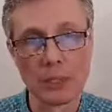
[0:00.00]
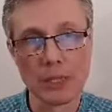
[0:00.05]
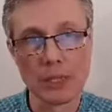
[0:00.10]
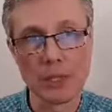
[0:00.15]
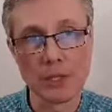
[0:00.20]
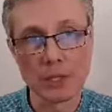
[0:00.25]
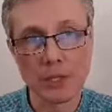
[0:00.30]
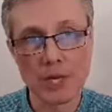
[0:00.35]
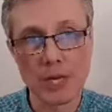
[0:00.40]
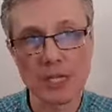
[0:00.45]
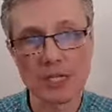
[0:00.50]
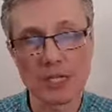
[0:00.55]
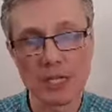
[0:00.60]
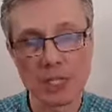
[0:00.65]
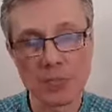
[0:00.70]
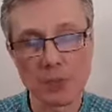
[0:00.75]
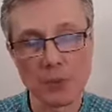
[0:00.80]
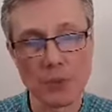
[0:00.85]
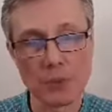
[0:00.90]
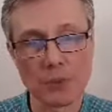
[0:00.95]
и часто
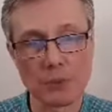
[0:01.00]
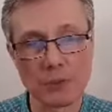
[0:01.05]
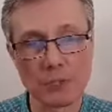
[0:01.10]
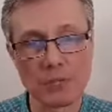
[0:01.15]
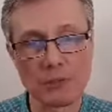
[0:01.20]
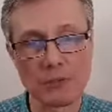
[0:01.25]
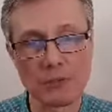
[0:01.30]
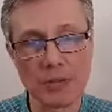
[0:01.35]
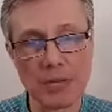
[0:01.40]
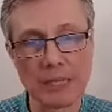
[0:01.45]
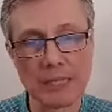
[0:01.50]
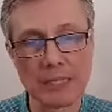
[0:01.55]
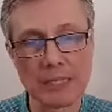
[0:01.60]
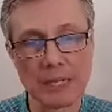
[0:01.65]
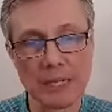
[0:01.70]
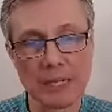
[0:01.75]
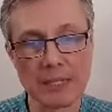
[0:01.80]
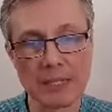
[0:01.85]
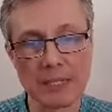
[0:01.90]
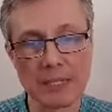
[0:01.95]
используется в
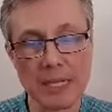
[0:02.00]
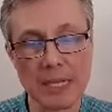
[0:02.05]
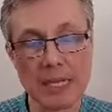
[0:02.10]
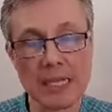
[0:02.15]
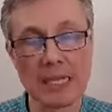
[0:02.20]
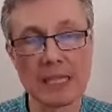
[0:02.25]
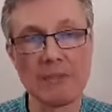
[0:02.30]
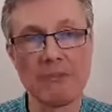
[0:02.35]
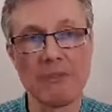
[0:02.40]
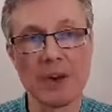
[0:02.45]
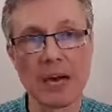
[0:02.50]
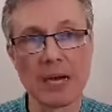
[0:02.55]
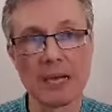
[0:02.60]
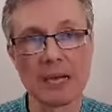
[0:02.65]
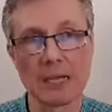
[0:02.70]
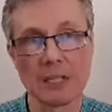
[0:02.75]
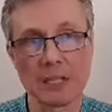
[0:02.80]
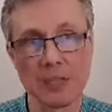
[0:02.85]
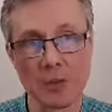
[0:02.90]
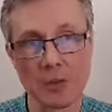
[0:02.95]
контексте
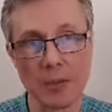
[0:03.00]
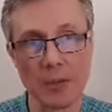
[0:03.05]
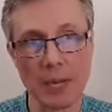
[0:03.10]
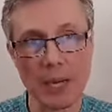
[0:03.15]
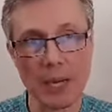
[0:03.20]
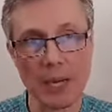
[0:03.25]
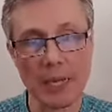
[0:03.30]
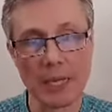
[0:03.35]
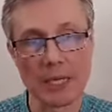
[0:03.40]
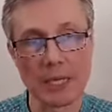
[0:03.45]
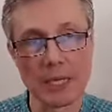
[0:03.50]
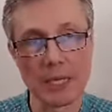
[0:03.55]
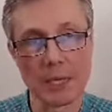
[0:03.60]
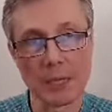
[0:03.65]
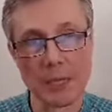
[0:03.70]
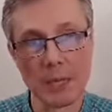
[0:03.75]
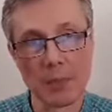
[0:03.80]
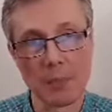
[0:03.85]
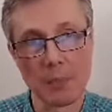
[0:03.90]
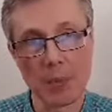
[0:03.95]
евангельского покаяния.
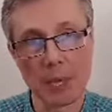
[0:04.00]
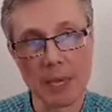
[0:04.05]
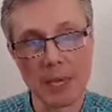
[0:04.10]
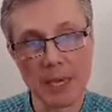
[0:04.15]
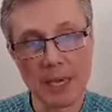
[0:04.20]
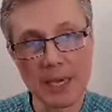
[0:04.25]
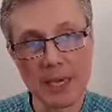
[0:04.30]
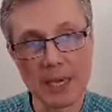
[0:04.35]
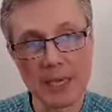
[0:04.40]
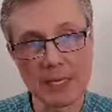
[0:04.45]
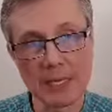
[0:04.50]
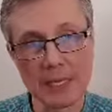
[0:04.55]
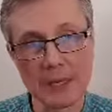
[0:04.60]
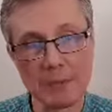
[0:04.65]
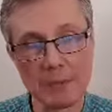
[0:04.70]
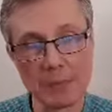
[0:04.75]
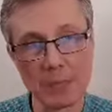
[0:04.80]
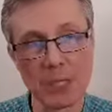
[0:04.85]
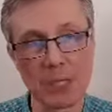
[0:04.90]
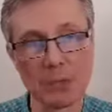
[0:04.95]
Покаяние
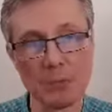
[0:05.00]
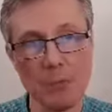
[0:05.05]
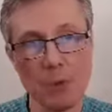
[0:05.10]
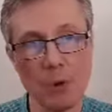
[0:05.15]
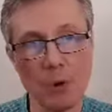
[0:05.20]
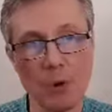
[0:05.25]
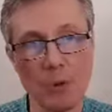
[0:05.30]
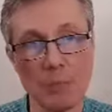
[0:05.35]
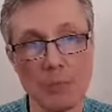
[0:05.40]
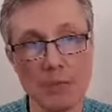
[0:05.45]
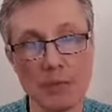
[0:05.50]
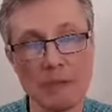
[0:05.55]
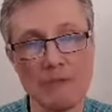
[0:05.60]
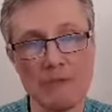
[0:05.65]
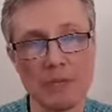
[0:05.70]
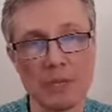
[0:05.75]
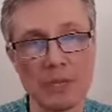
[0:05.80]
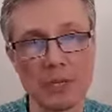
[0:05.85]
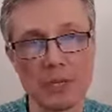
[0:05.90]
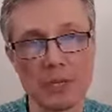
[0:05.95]
перед Богом и
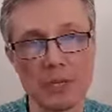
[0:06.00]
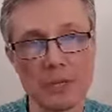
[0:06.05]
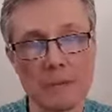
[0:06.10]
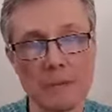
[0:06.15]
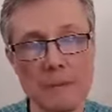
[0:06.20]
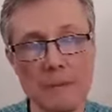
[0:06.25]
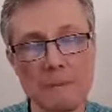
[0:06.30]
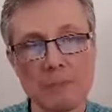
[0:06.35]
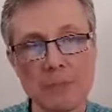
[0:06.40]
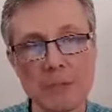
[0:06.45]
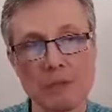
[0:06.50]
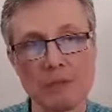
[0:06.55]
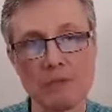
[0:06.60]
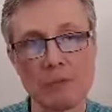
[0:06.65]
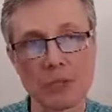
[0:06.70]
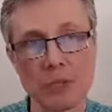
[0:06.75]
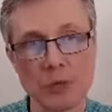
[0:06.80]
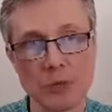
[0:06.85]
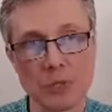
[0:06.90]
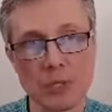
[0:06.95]
вера в
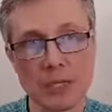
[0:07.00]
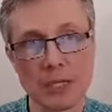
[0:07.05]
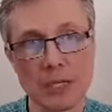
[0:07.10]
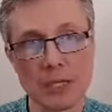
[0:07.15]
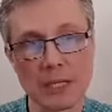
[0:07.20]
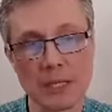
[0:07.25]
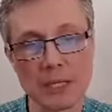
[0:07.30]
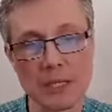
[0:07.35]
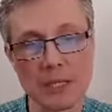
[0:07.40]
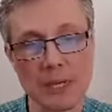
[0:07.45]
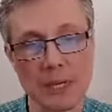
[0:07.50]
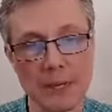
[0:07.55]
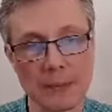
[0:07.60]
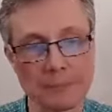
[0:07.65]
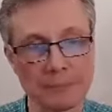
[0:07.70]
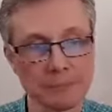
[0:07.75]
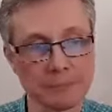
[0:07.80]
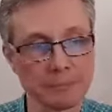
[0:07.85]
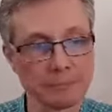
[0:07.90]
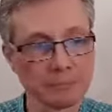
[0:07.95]
Иисуса Христа –
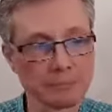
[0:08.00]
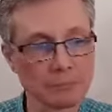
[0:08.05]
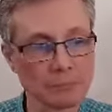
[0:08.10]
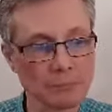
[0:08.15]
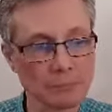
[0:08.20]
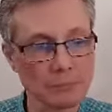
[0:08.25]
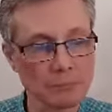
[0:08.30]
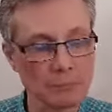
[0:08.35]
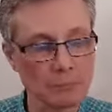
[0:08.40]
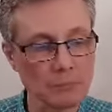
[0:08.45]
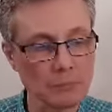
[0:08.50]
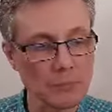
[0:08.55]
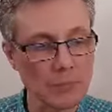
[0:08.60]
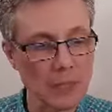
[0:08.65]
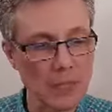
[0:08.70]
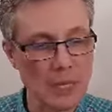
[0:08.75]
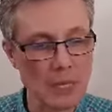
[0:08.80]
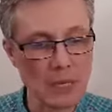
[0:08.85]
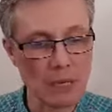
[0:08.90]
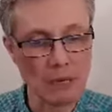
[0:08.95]

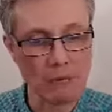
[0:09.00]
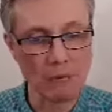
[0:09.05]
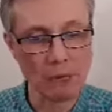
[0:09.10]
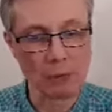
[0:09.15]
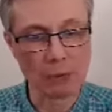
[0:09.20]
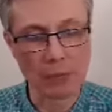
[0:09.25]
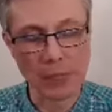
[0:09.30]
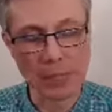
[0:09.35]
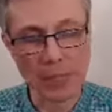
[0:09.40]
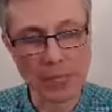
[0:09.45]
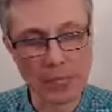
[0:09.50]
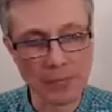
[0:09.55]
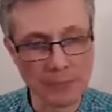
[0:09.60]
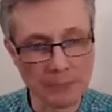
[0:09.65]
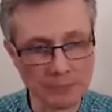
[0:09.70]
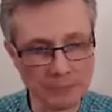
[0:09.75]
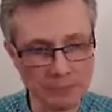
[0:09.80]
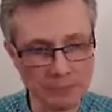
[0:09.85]
вот. А,